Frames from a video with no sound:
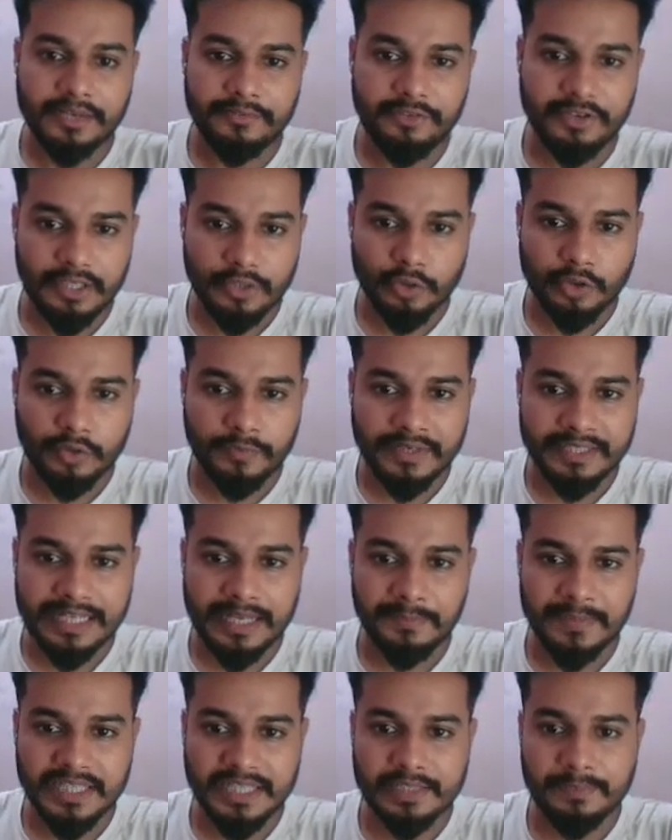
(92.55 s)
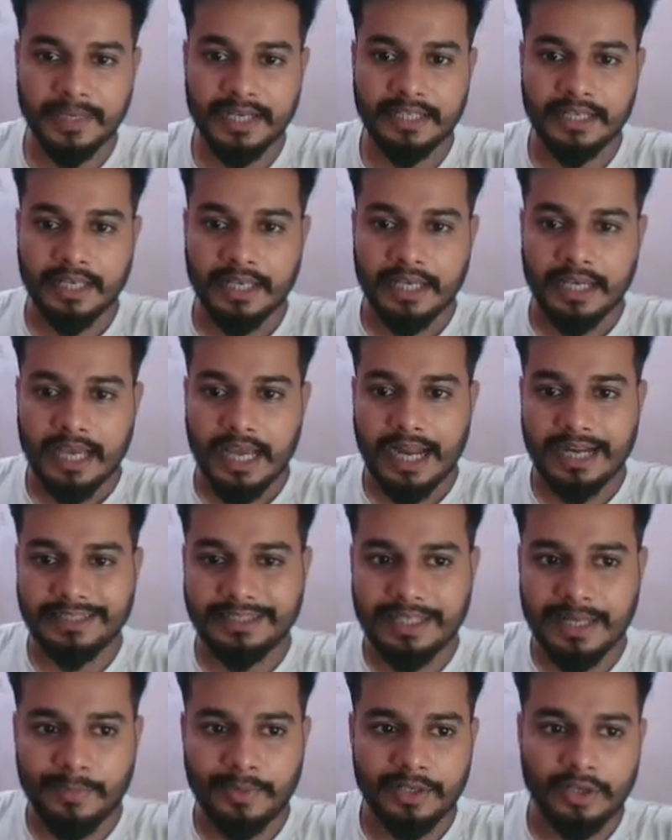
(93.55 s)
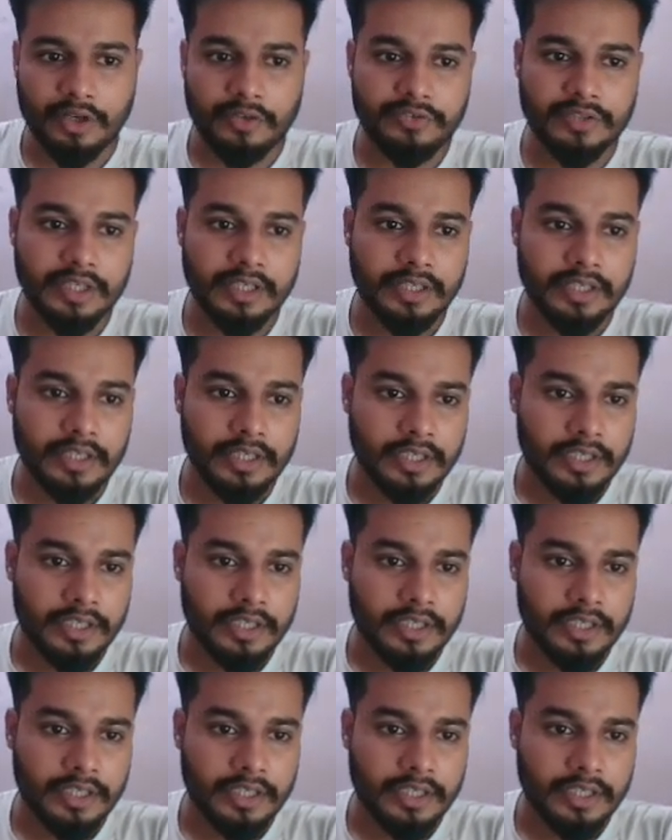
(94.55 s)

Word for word: फिर ओवर टाइम स्पीड एट डबल ऑफ द